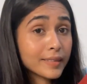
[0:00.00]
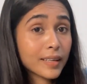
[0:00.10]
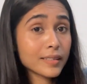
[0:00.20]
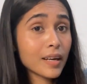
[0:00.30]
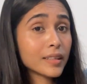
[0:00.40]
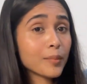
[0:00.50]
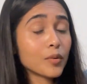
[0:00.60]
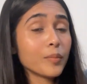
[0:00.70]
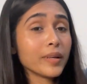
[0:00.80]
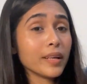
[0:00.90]
इसके साथ
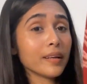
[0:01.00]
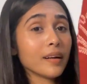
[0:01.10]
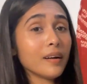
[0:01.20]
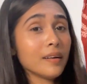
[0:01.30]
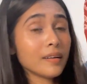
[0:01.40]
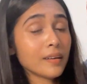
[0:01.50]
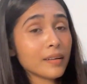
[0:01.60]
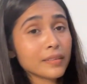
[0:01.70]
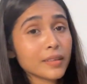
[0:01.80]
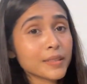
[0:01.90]
आपको मिलेगा
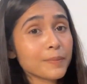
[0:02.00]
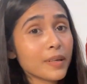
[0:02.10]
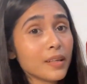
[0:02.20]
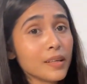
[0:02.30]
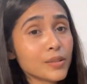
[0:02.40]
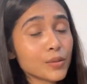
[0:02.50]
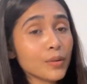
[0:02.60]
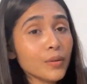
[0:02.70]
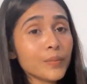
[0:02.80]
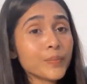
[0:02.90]
दिस पलाजो